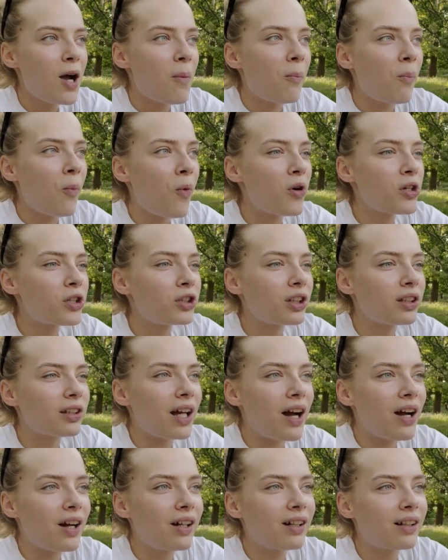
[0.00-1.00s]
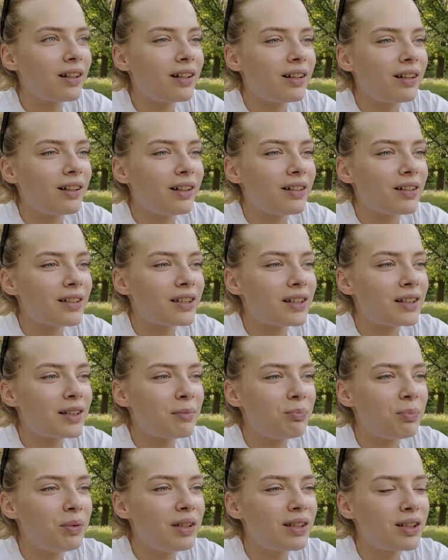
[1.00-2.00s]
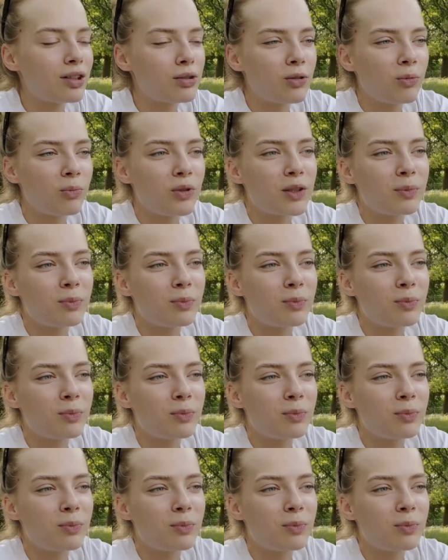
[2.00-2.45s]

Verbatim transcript: можно так э, зацепиться, чтобы